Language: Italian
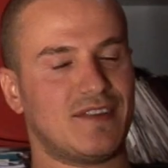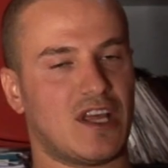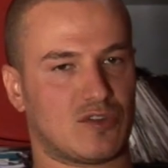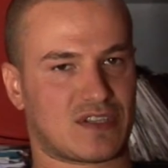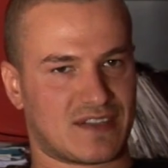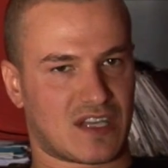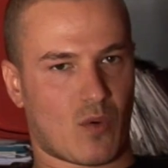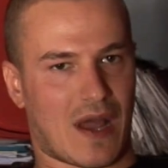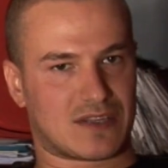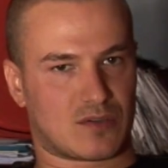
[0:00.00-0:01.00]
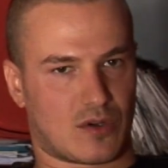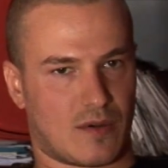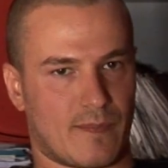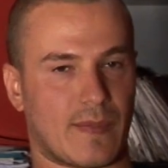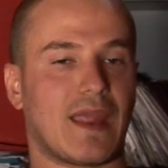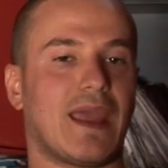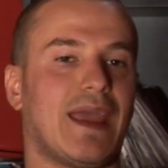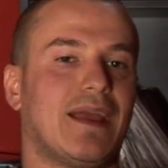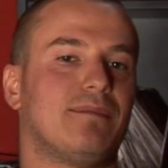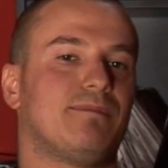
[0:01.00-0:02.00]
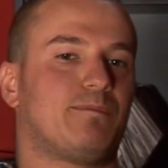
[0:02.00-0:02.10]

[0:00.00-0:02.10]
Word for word: nell'84 e